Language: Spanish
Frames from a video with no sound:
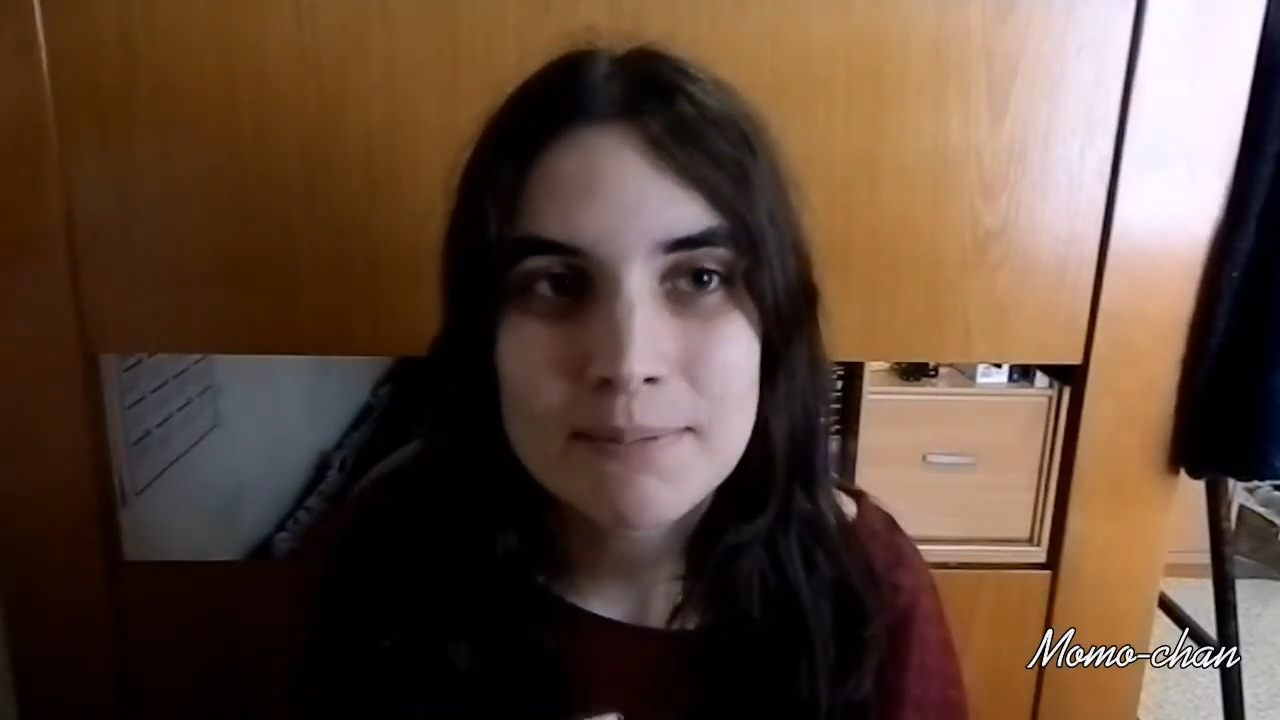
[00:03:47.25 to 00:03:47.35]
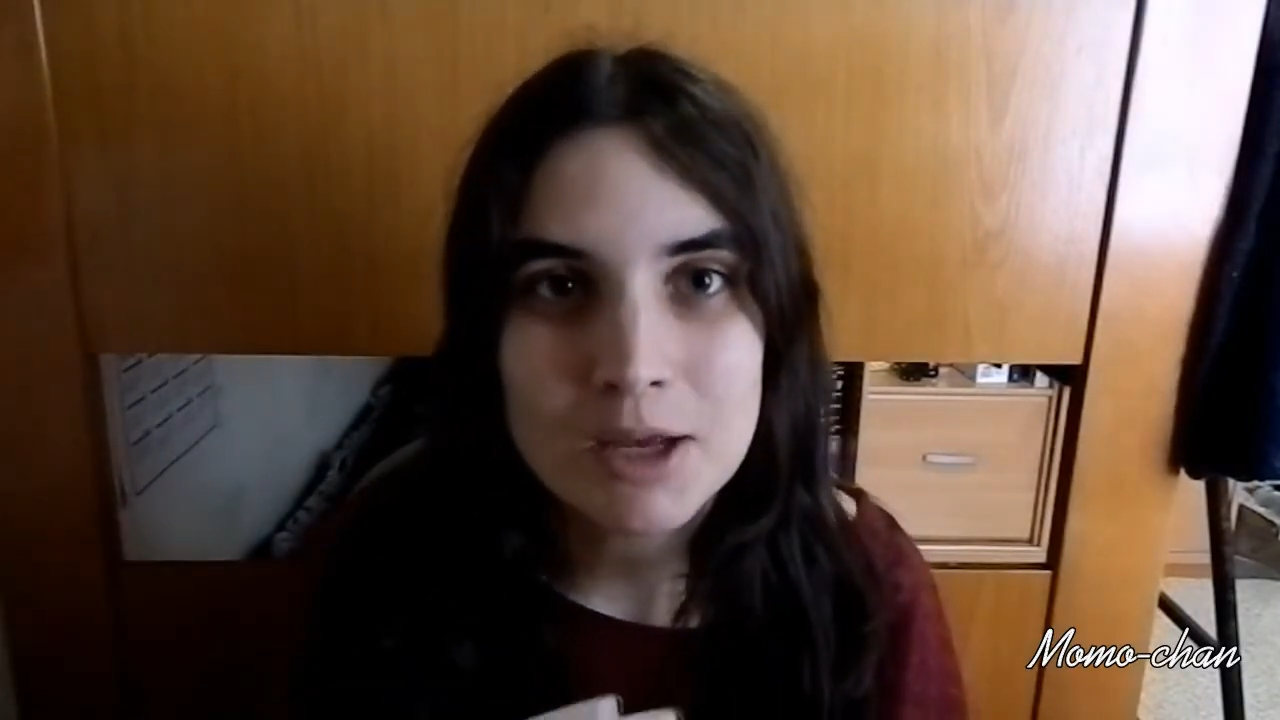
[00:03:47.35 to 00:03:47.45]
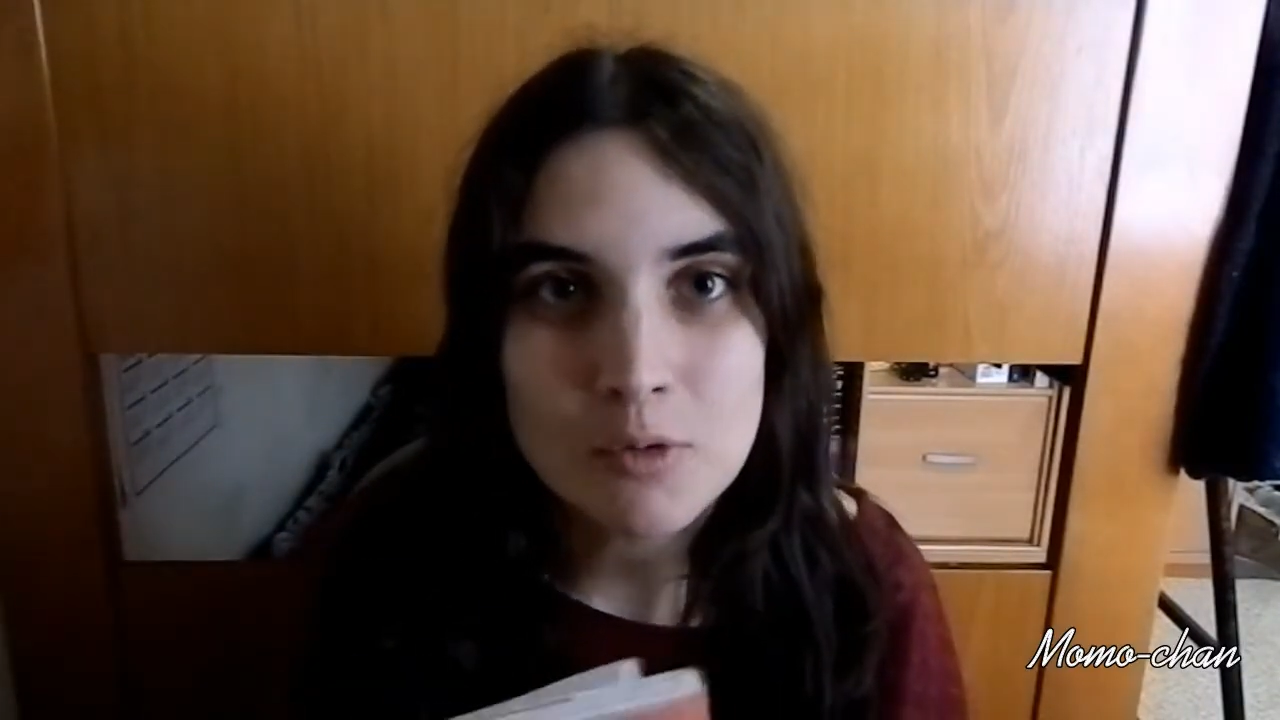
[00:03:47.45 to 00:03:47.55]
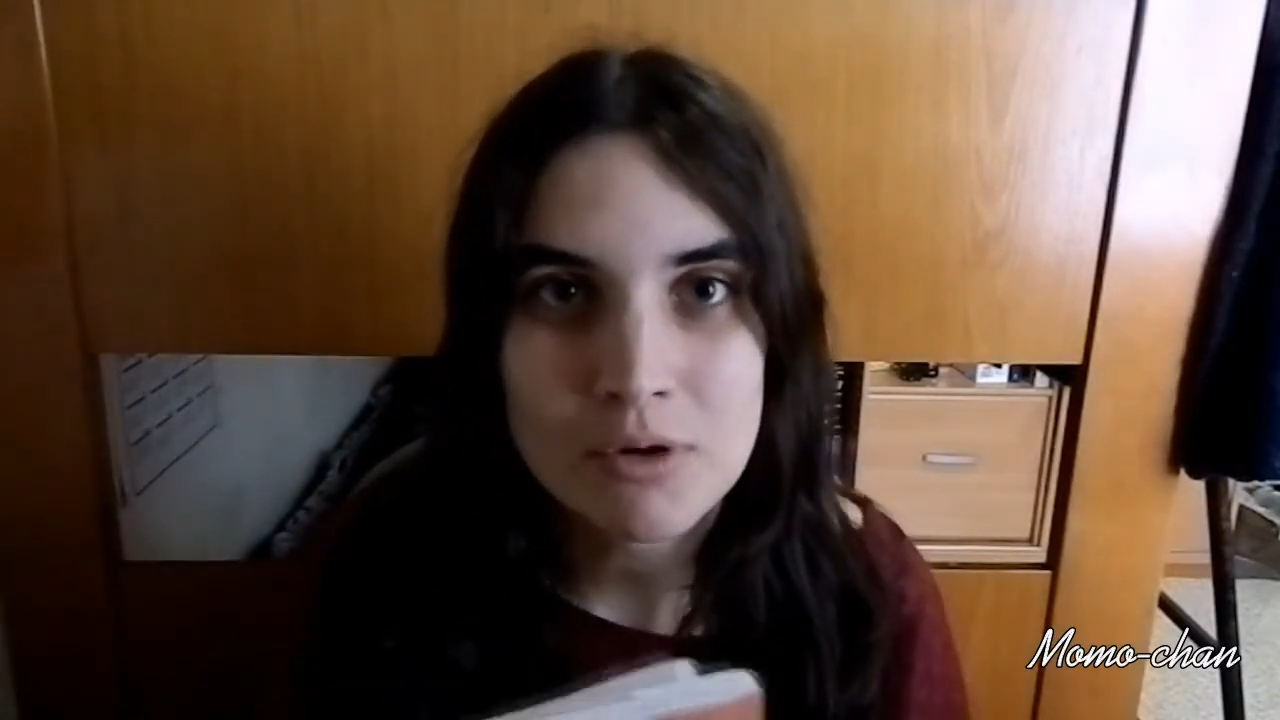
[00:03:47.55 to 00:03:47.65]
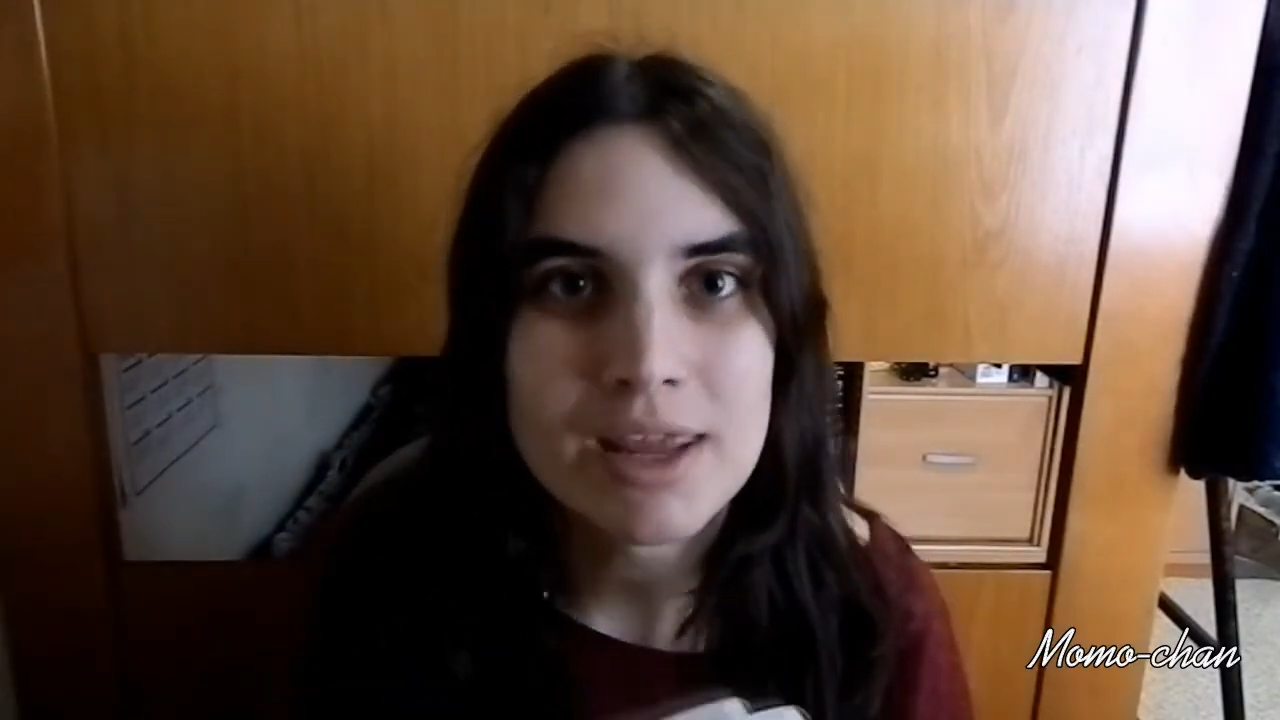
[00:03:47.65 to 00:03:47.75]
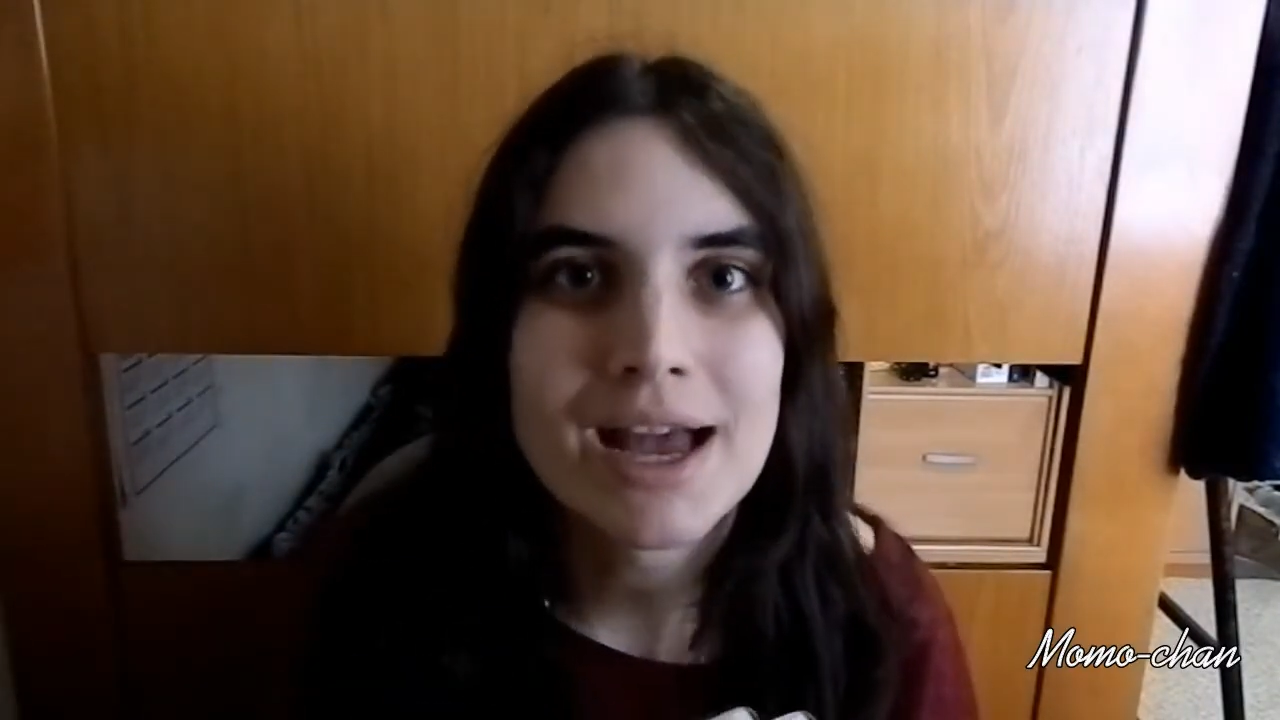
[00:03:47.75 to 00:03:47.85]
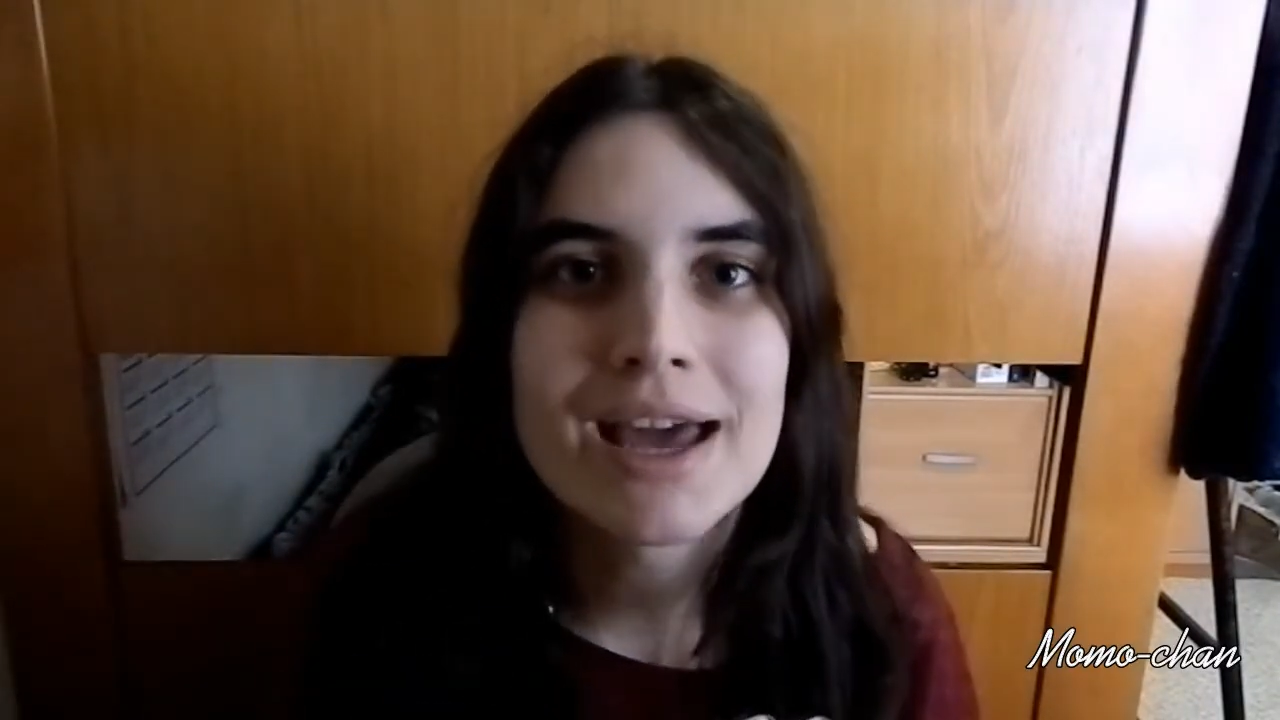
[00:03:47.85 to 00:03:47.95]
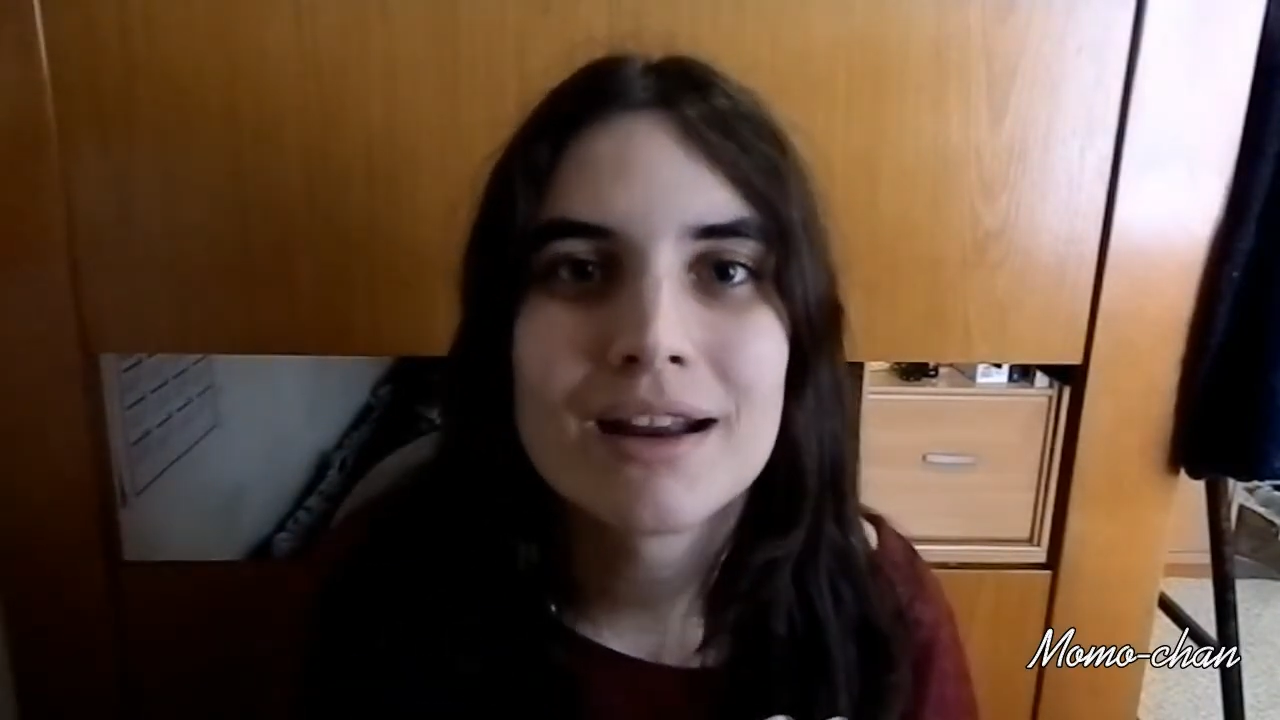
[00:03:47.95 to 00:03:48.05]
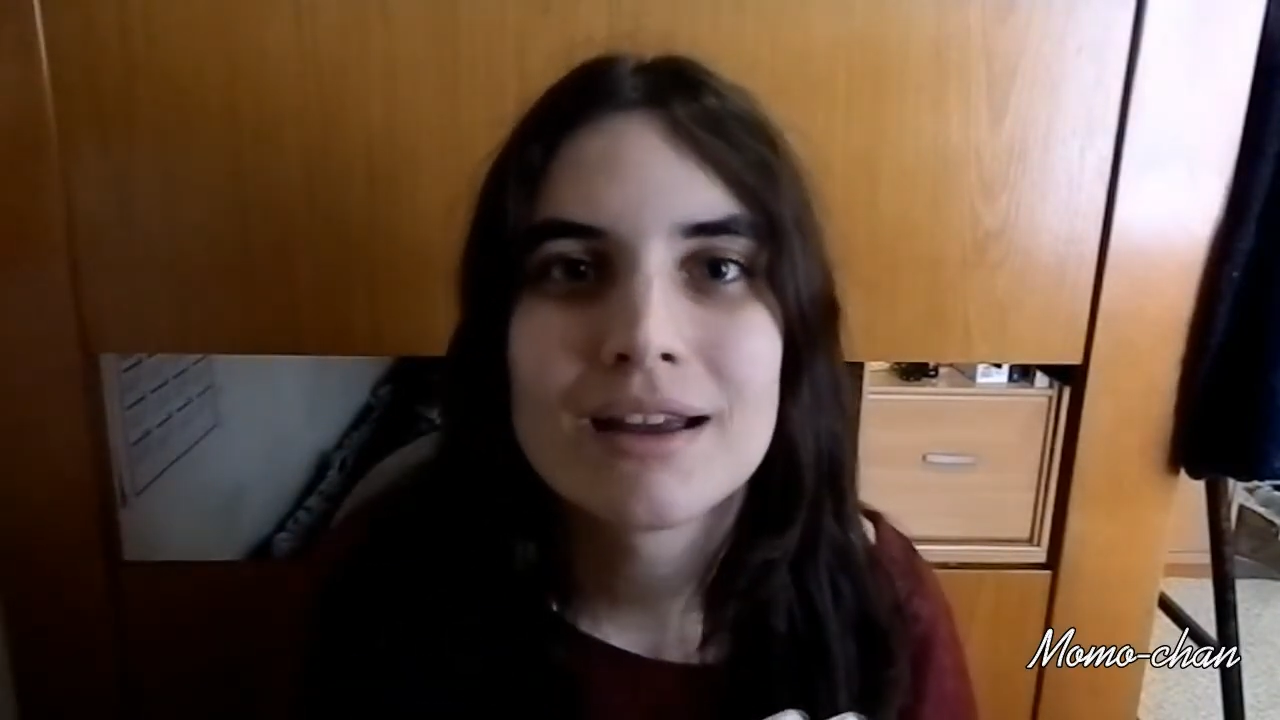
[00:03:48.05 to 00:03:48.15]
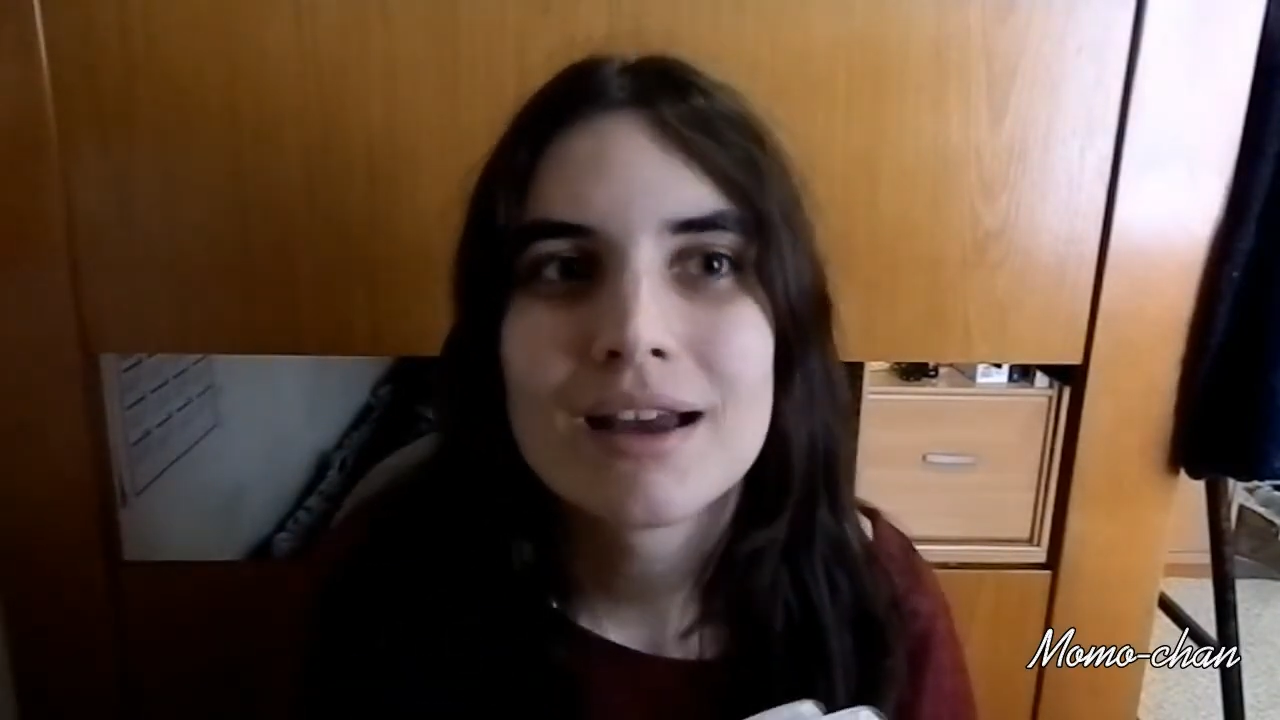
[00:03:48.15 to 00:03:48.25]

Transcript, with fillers: peculiar,